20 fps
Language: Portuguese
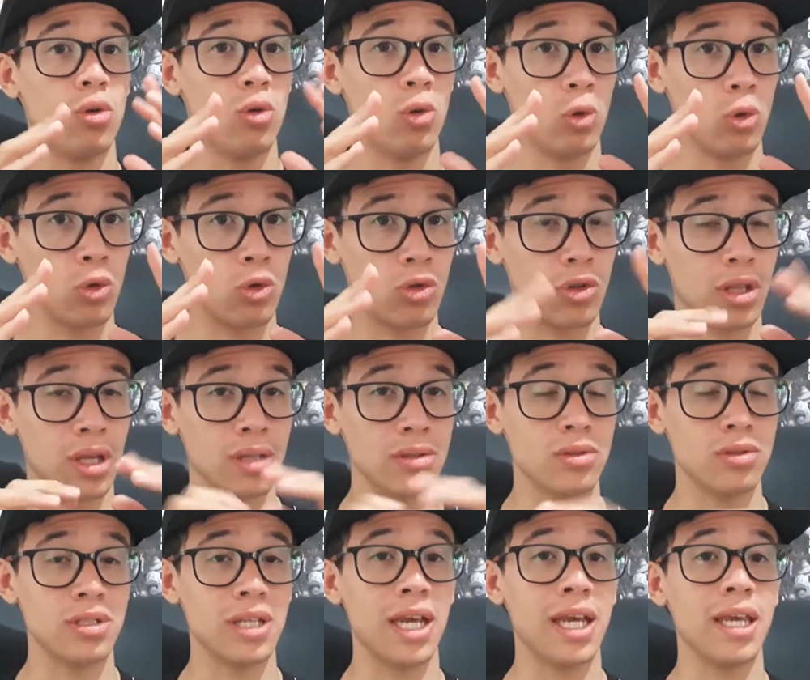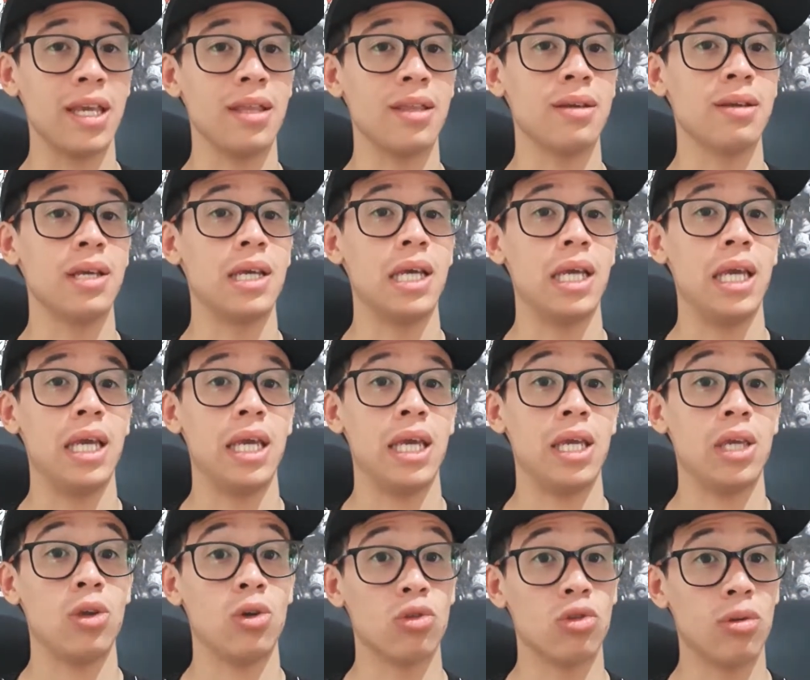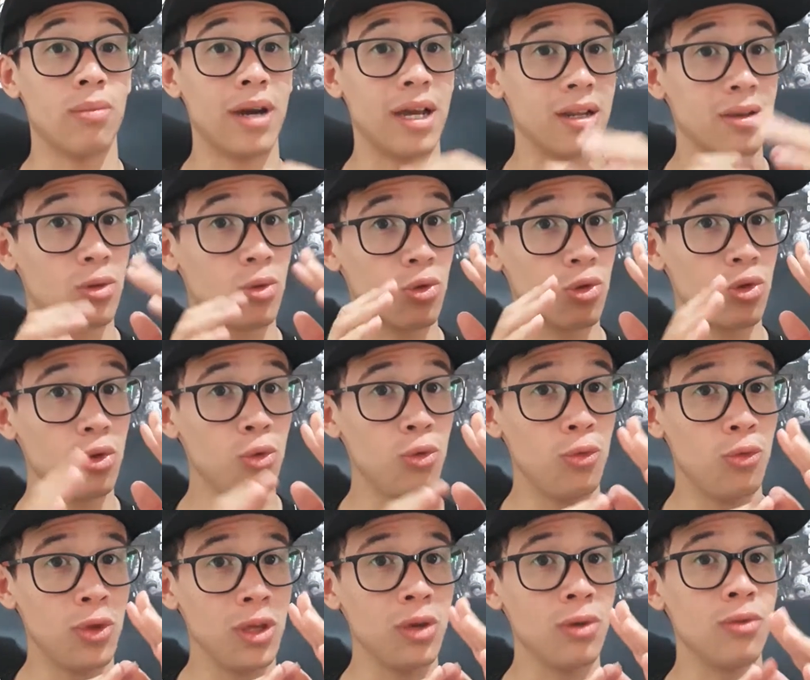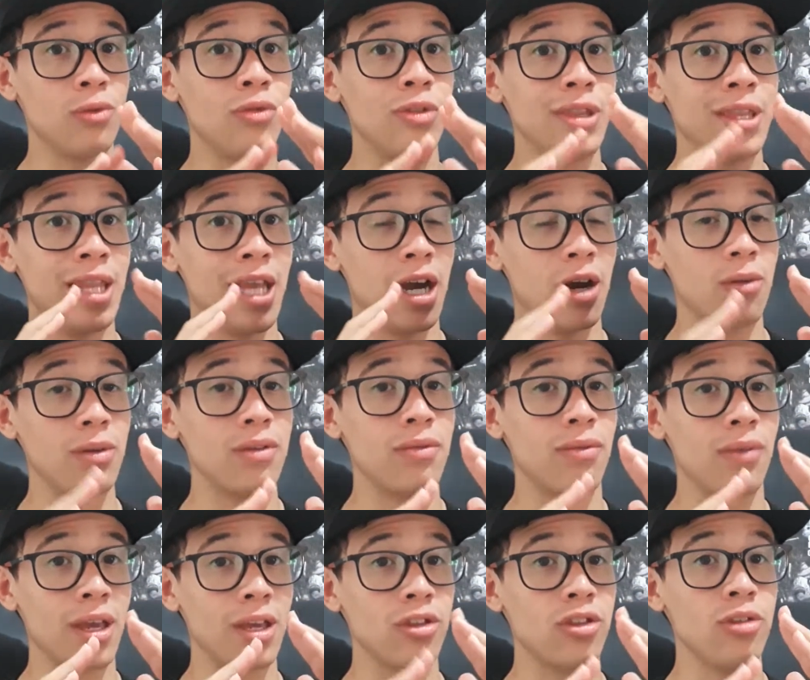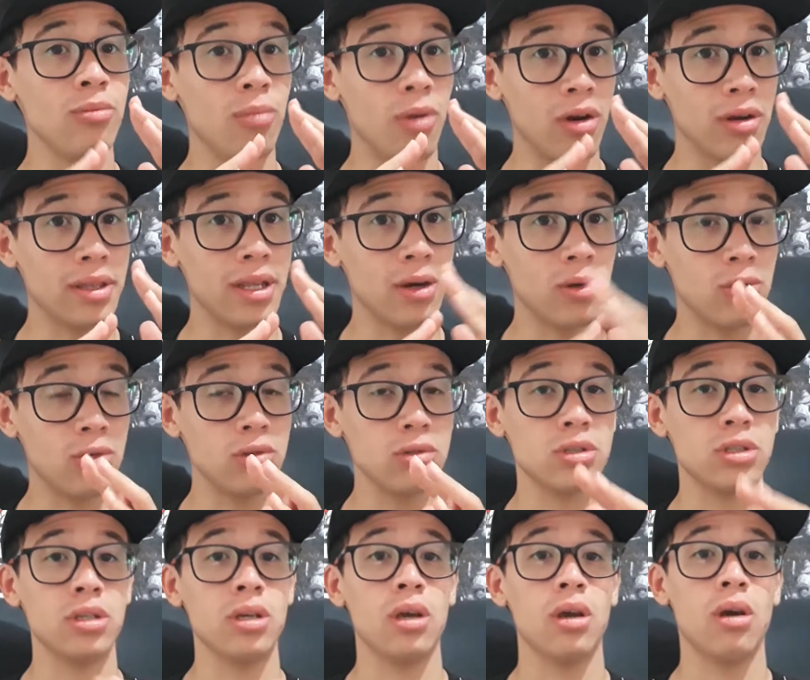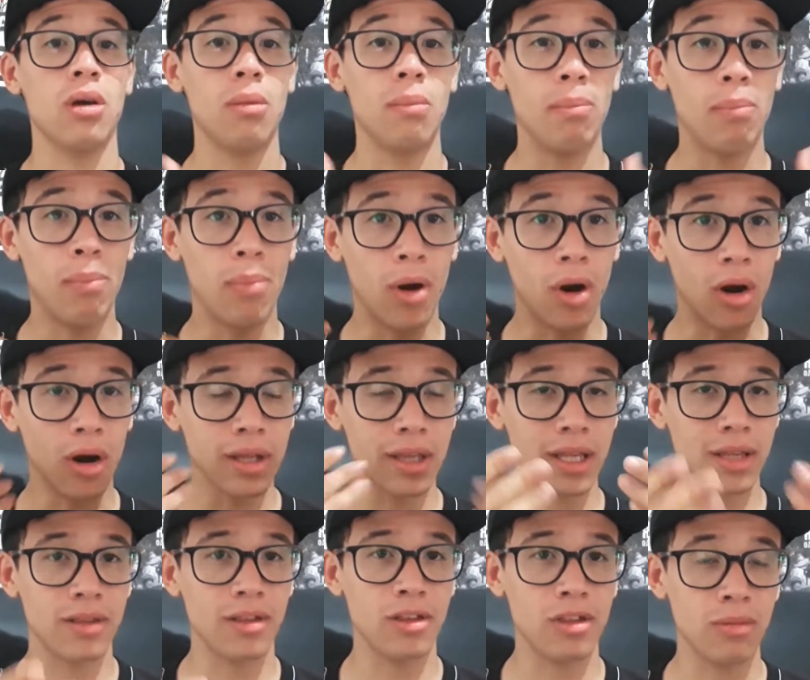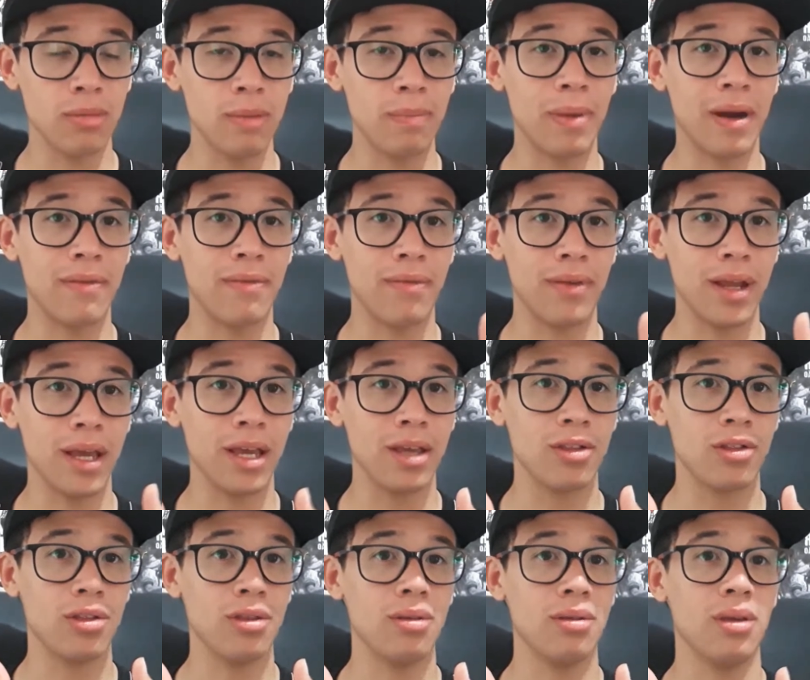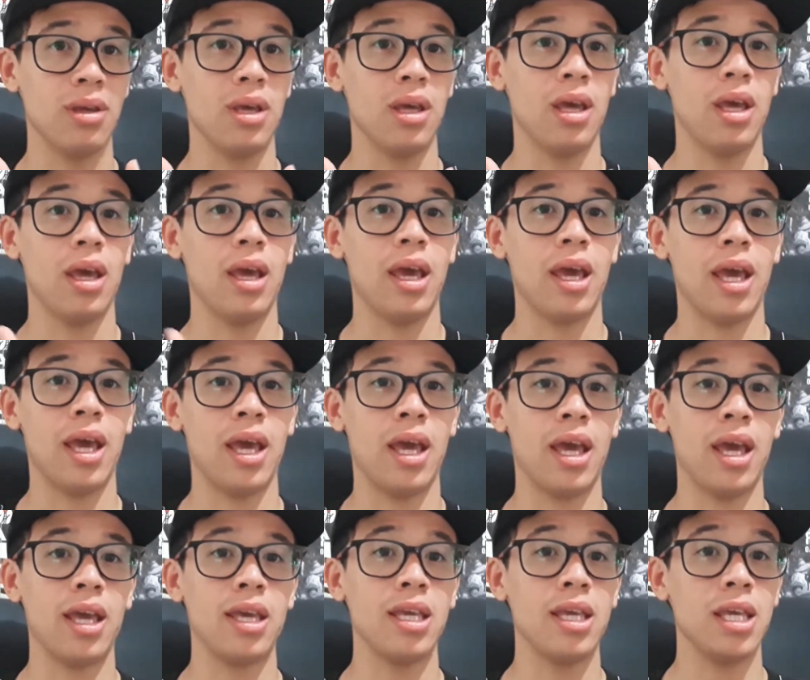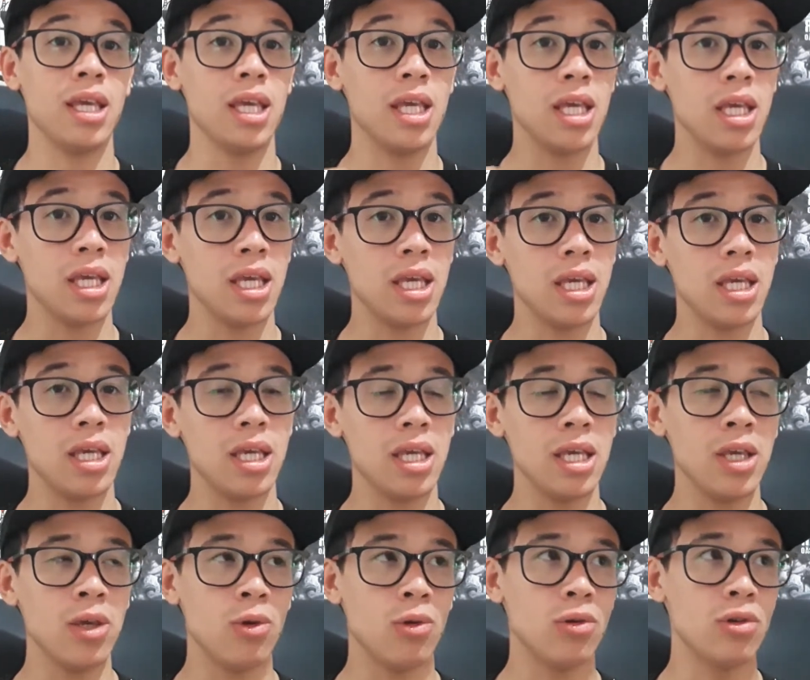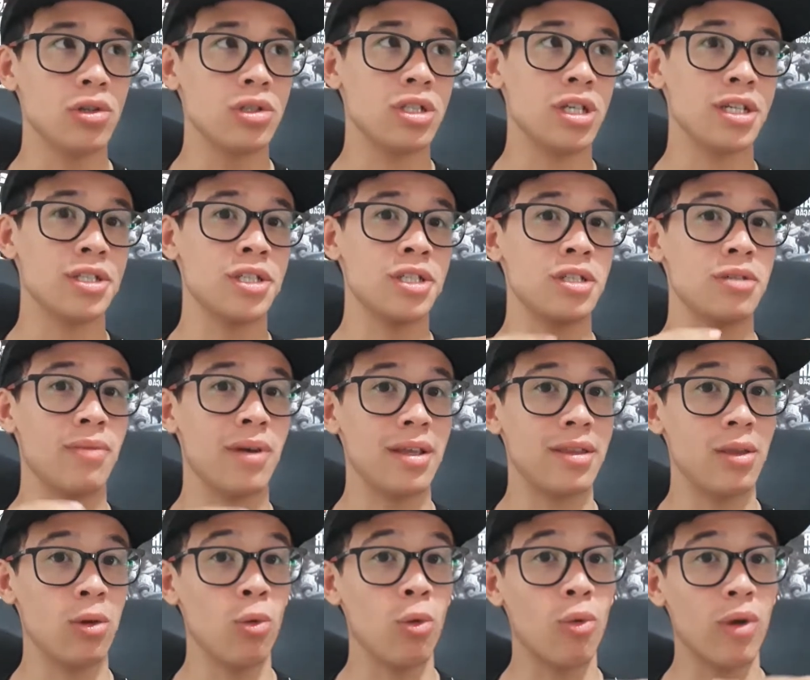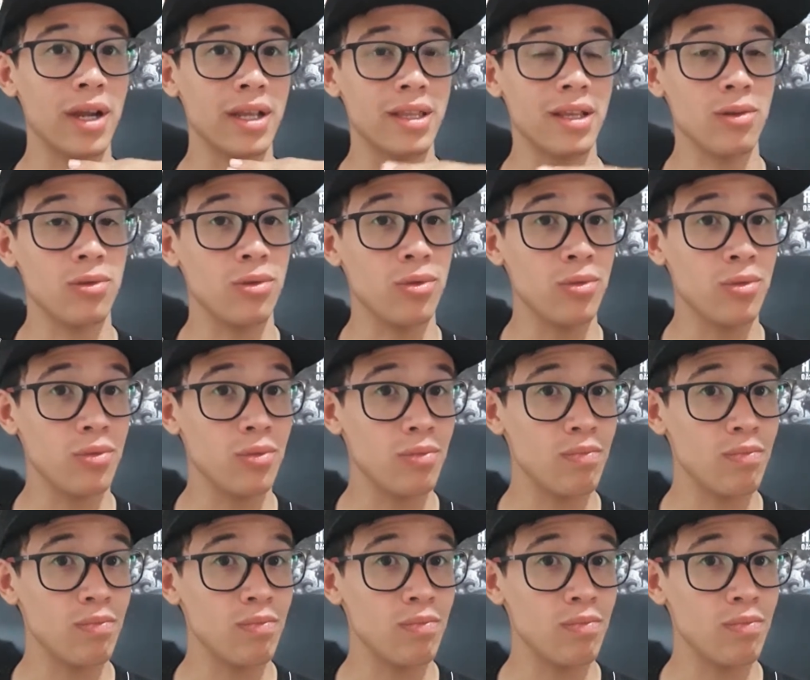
o Santos ainda. E eu tomara que o Silvinho não invente moda hoje, bota esse time pra frente. É, e hoje a gente vai ter um quarteto